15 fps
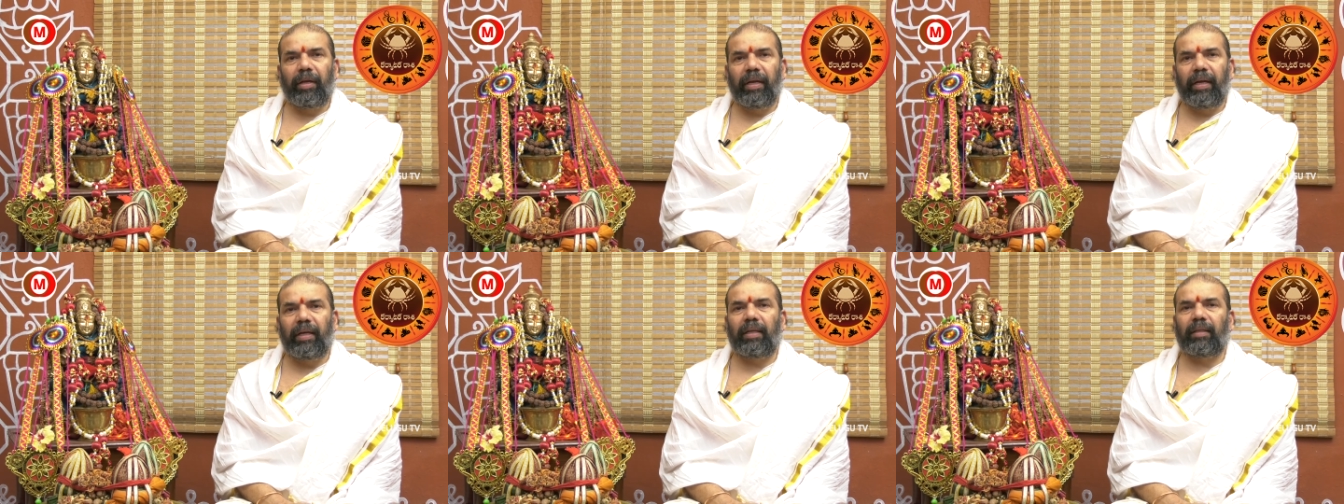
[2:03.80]

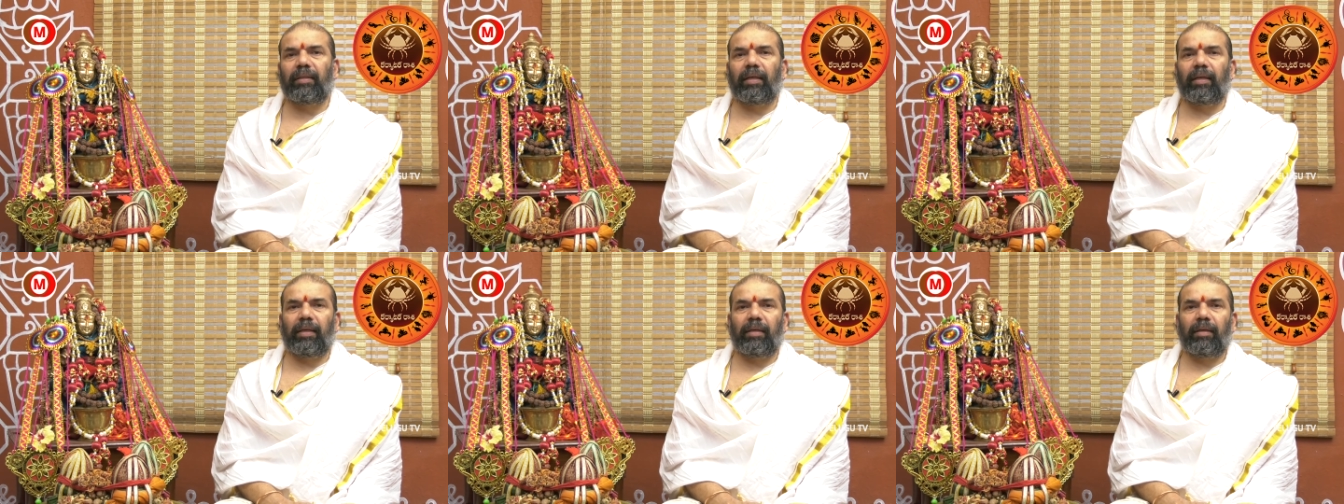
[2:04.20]
నీటి
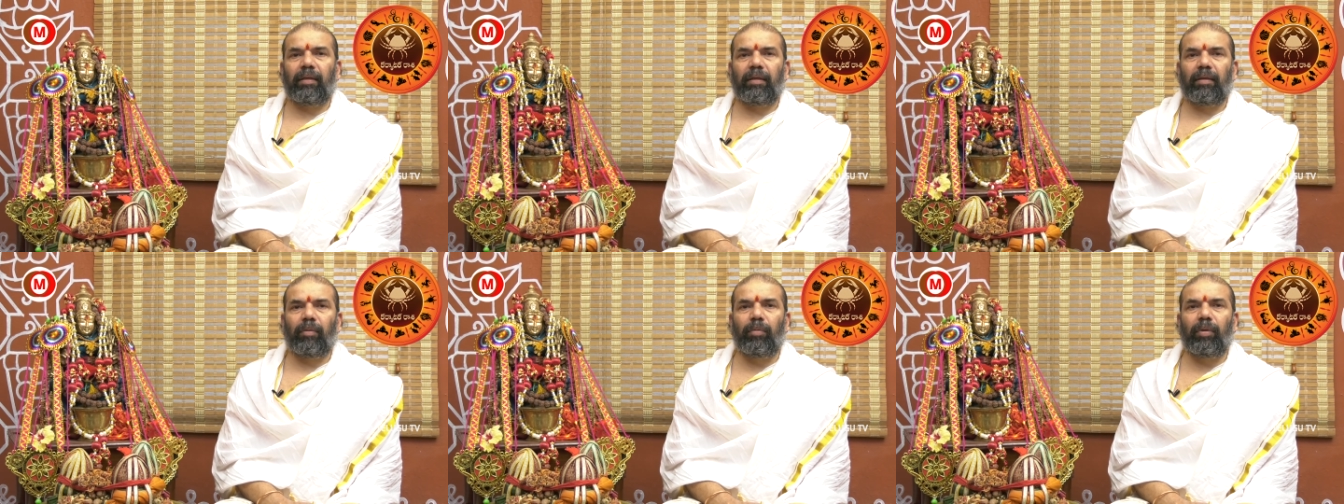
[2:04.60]
తడి
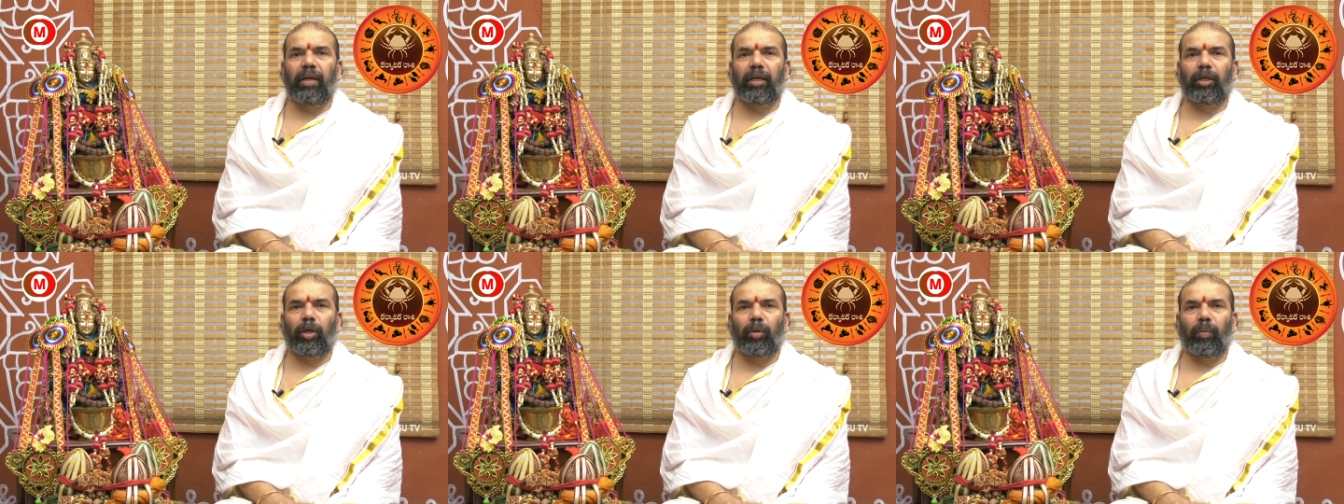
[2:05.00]

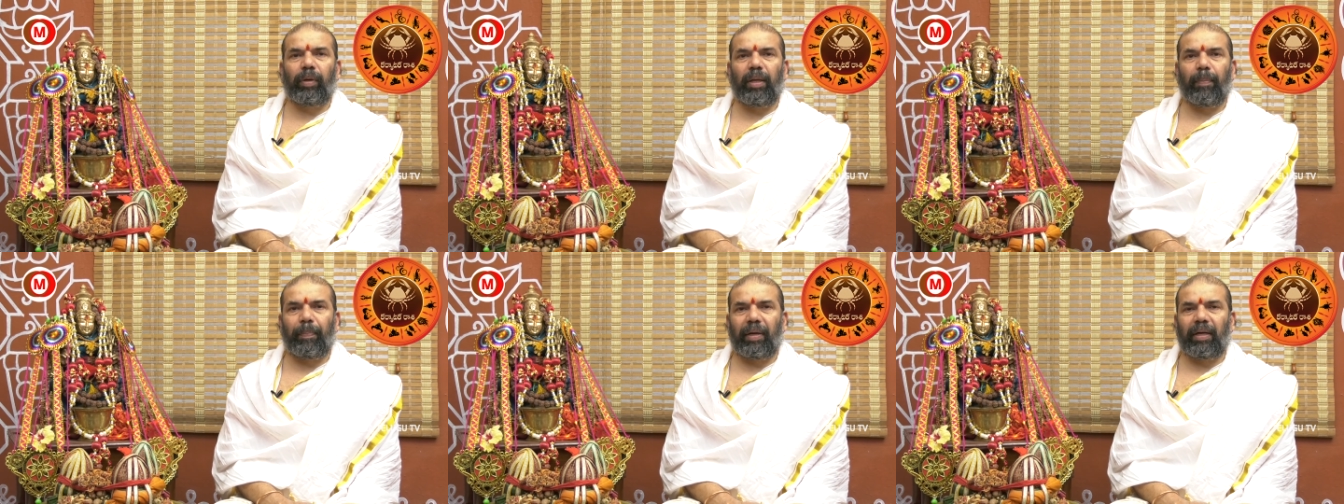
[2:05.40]

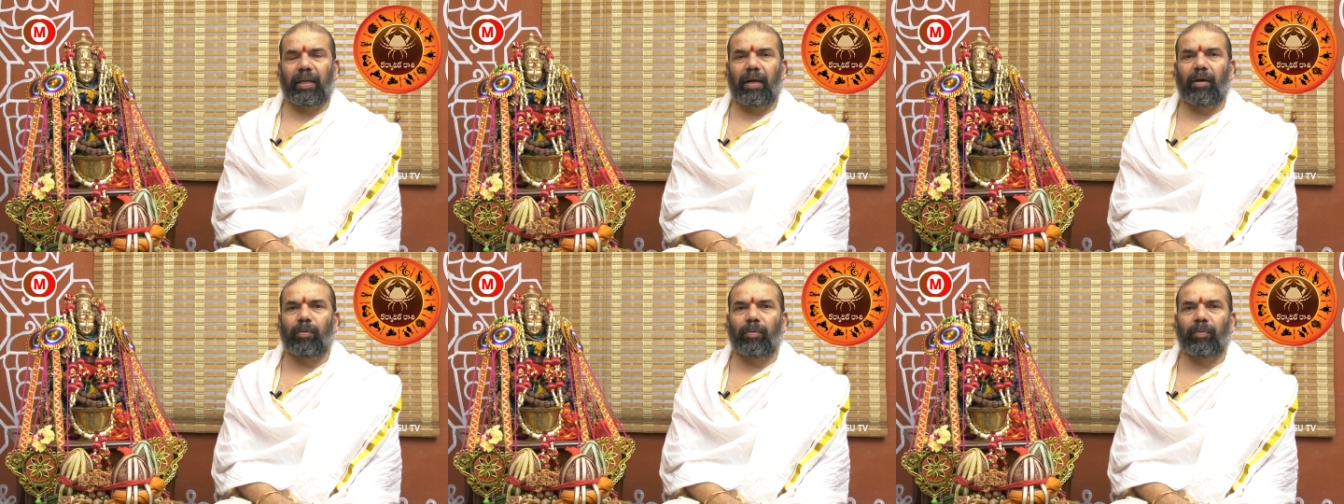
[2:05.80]
ఉండేటటువంటి
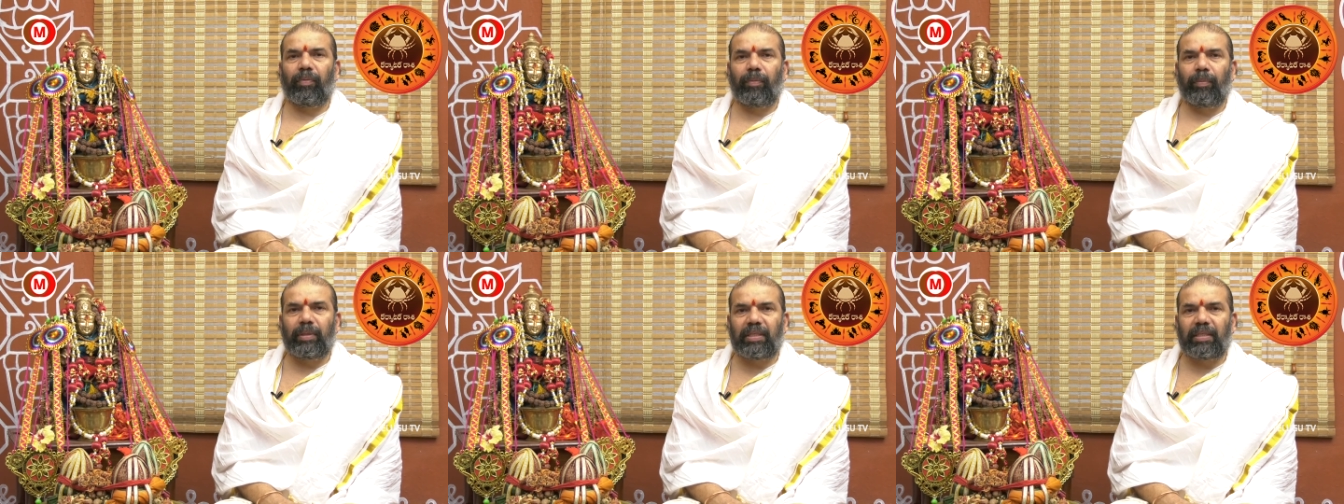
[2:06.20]
పంటలను
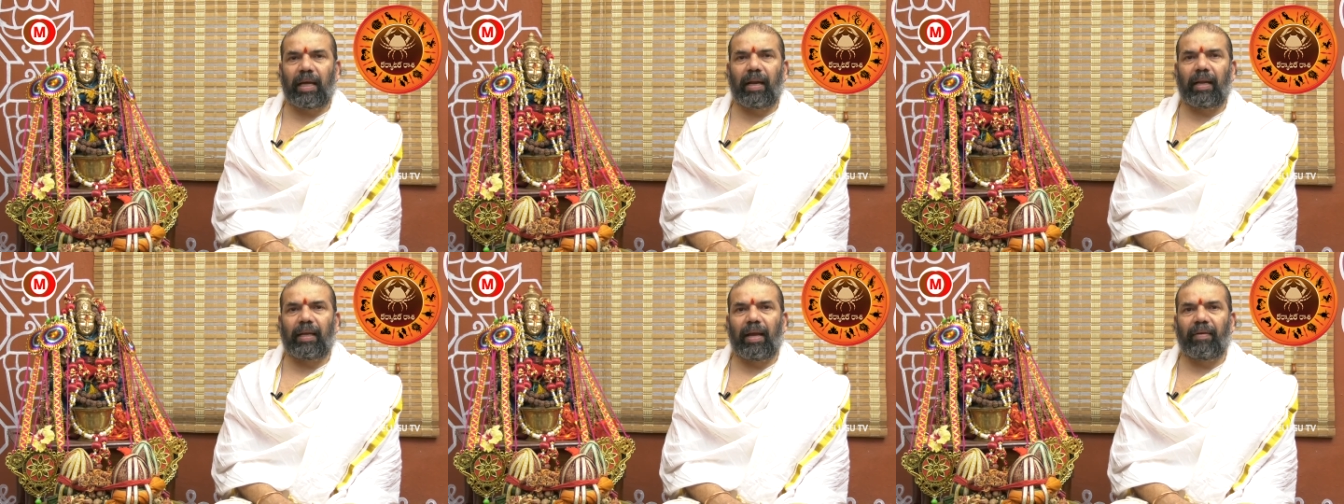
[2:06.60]

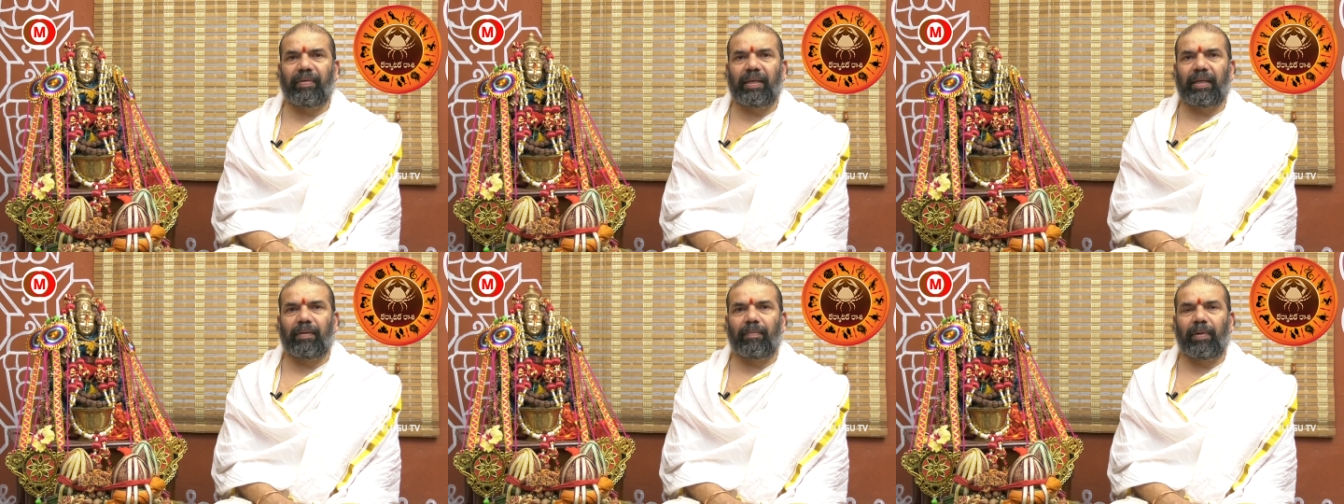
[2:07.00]
విస్తారంగా
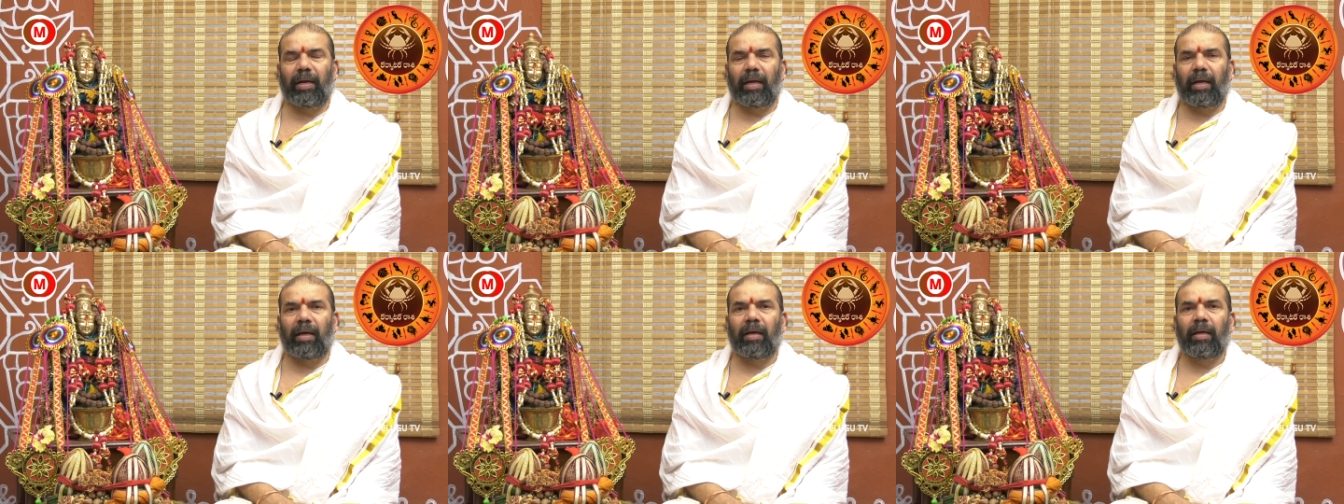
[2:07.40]
వేయటం వలన